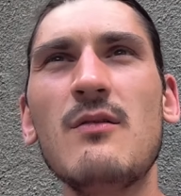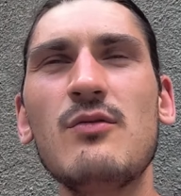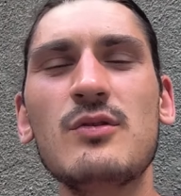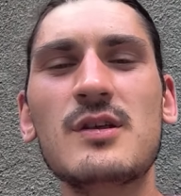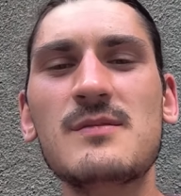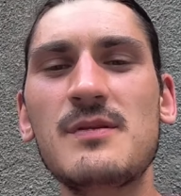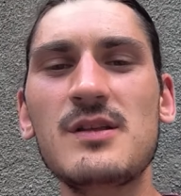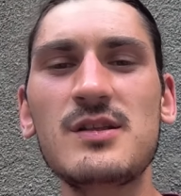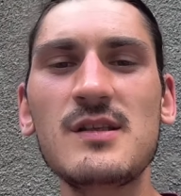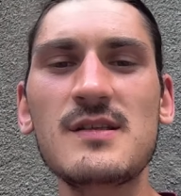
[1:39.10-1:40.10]
Вот,
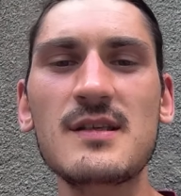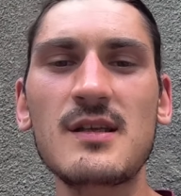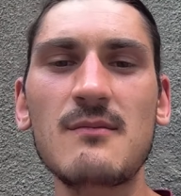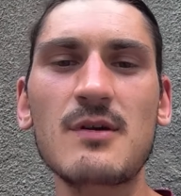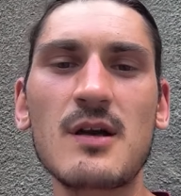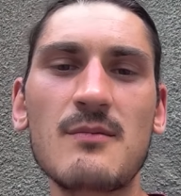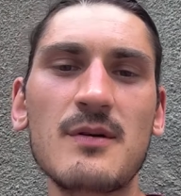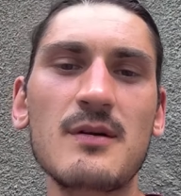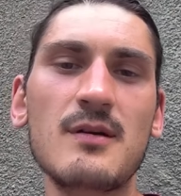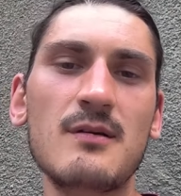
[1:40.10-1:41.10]
расположился там, как
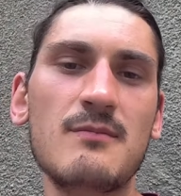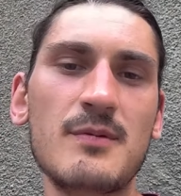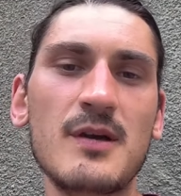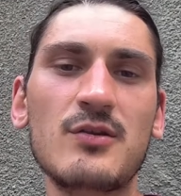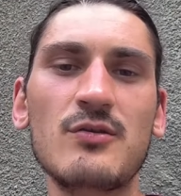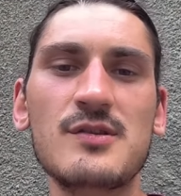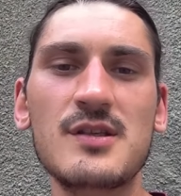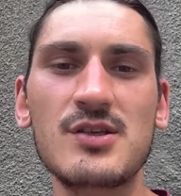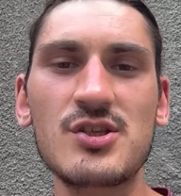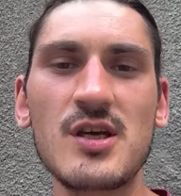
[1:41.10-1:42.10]
бы приготовил
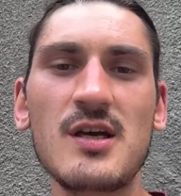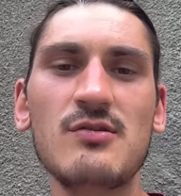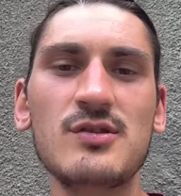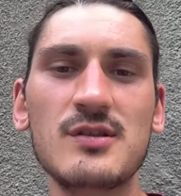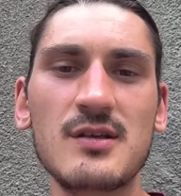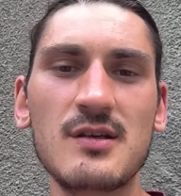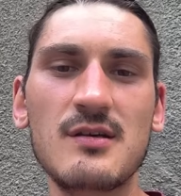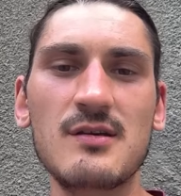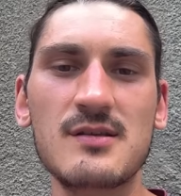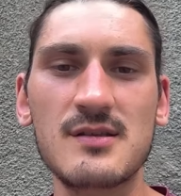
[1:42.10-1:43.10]
себе чай,
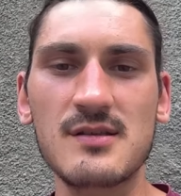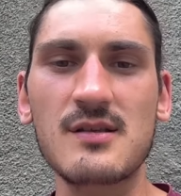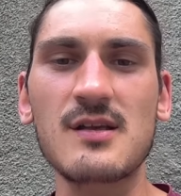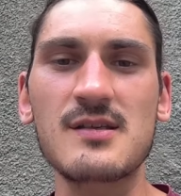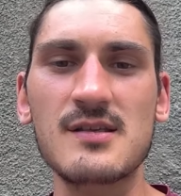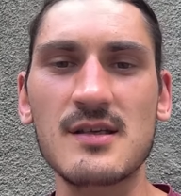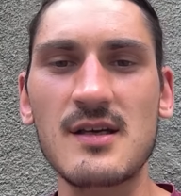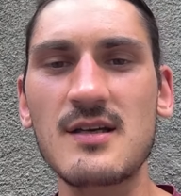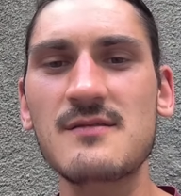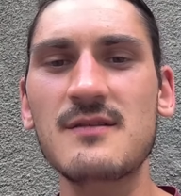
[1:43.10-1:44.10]
уже классный
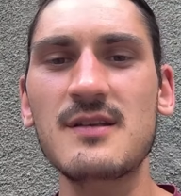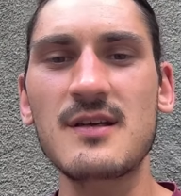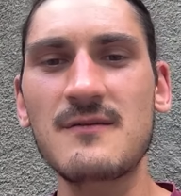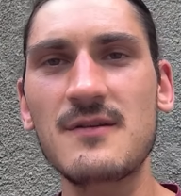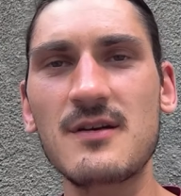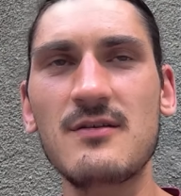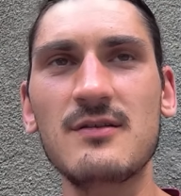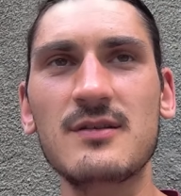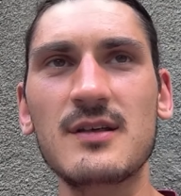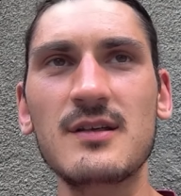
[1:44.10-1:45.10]
закат
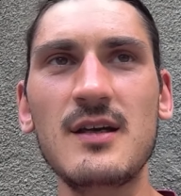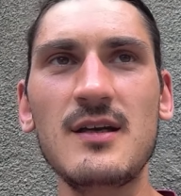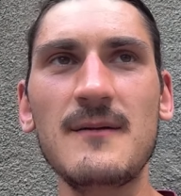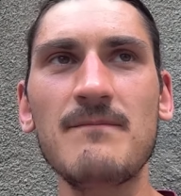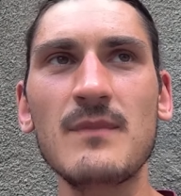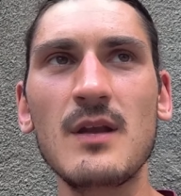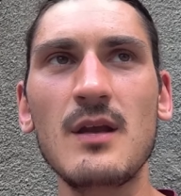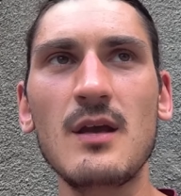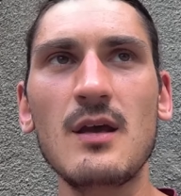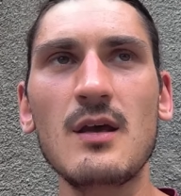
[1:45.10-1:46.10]
сфотографировал и так далее.
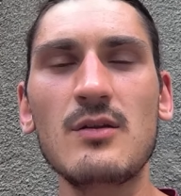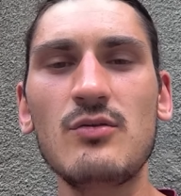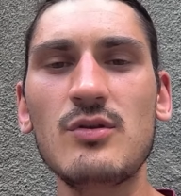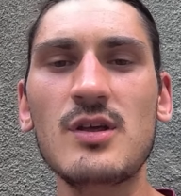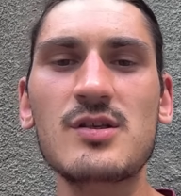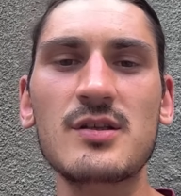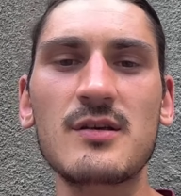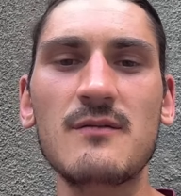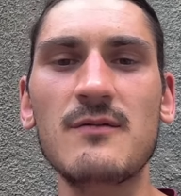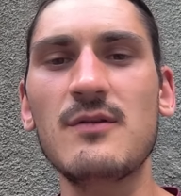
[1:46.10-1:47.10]
Ну и начал
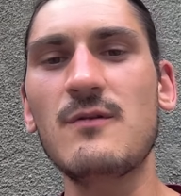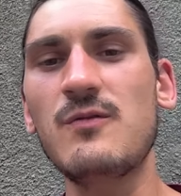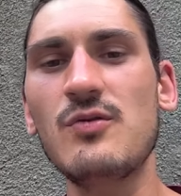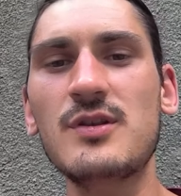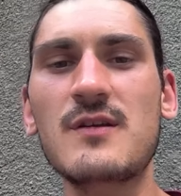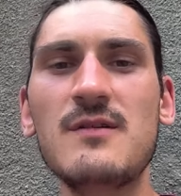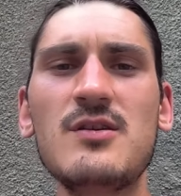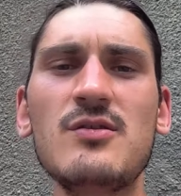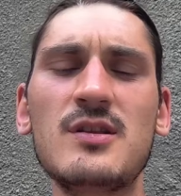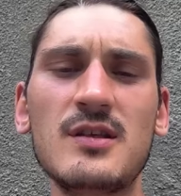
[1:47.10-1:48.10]
там э, фотки,
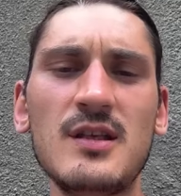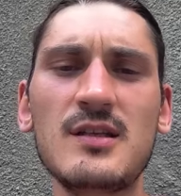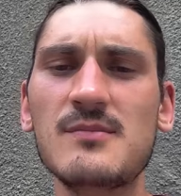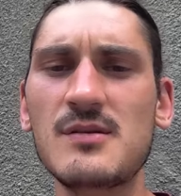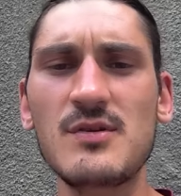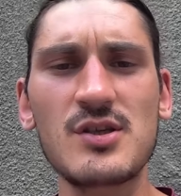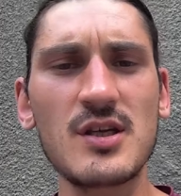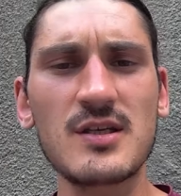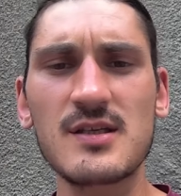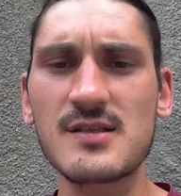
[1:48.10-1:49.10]
видео, интернет там
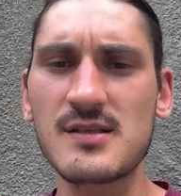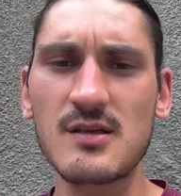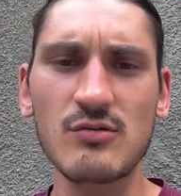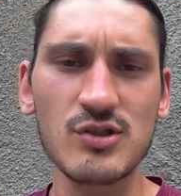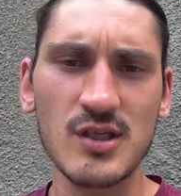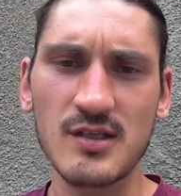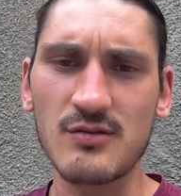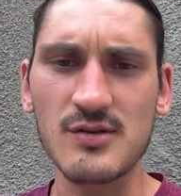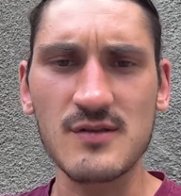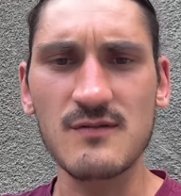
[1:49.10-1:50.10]
замечатель загружать,
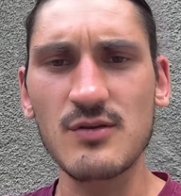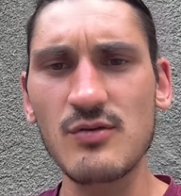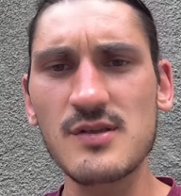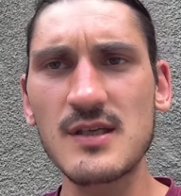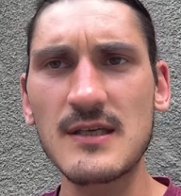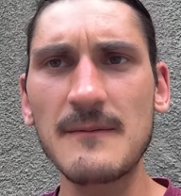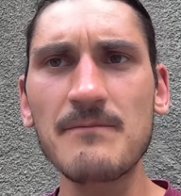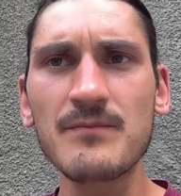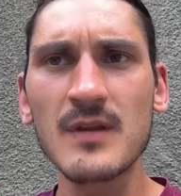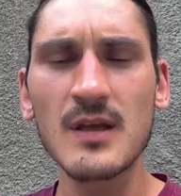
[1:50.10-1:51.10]
то есть видосики,
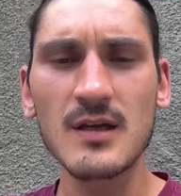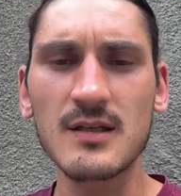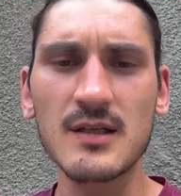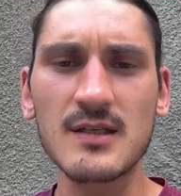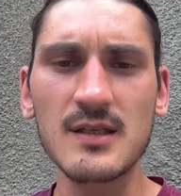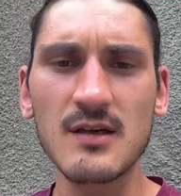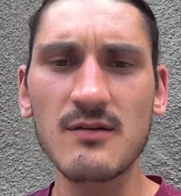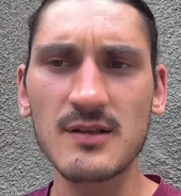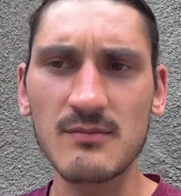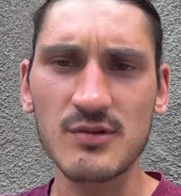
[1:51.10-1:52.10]

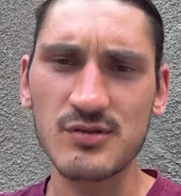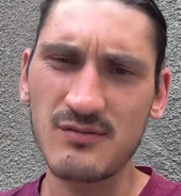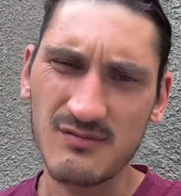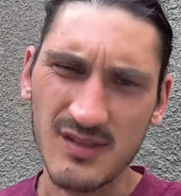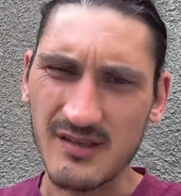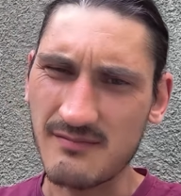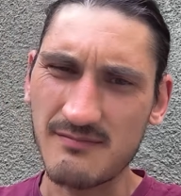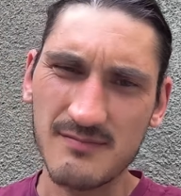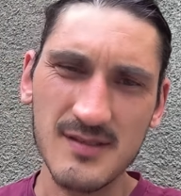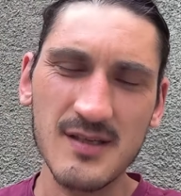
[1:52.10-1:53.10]
редактировать там, ну так,
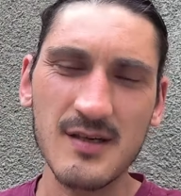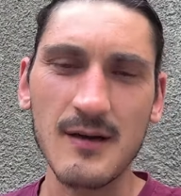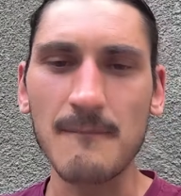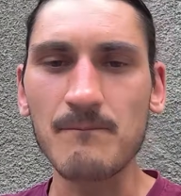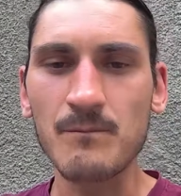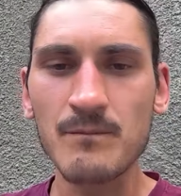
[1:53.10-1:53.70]
слегка.